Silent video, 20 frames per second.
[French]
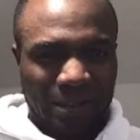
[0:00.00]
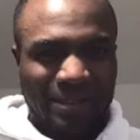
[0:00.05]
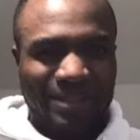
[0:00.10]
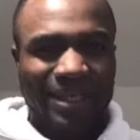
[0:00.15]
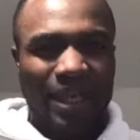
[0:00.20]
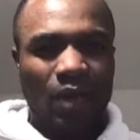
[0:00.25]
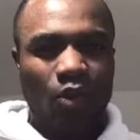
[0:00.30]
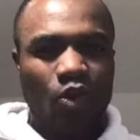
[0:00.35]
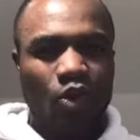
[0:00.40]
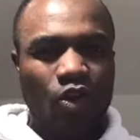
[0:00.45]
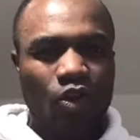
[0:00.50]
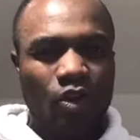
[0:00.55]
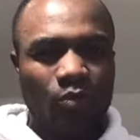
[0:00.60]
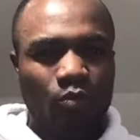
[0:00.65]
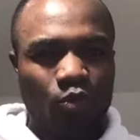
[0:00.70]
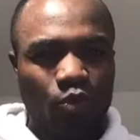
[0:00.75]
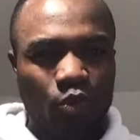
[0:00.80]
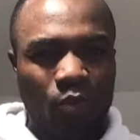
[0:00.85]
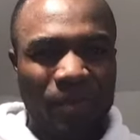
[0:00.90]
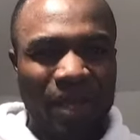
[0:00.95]
Salut
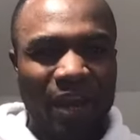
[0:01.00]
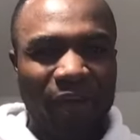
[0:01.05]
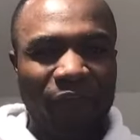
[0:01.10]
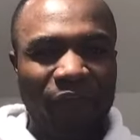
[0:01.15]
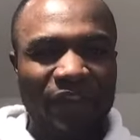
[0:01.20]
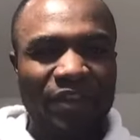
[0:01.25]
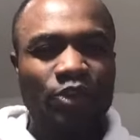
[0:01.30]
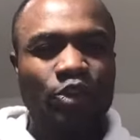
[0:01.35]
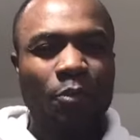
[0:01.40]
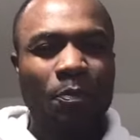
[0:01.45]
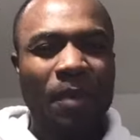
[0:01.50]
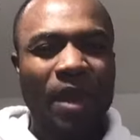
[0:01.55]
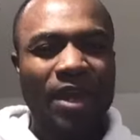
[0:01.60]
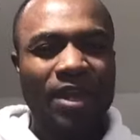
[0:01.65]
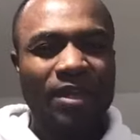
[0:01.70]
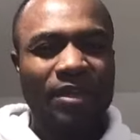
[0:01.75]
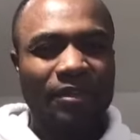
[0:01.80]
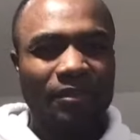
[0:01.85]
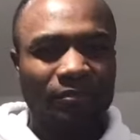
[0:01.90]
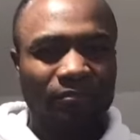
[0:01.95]
Moumie, fils du
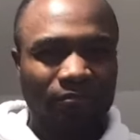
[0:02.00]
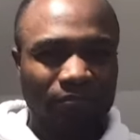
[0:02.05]
pays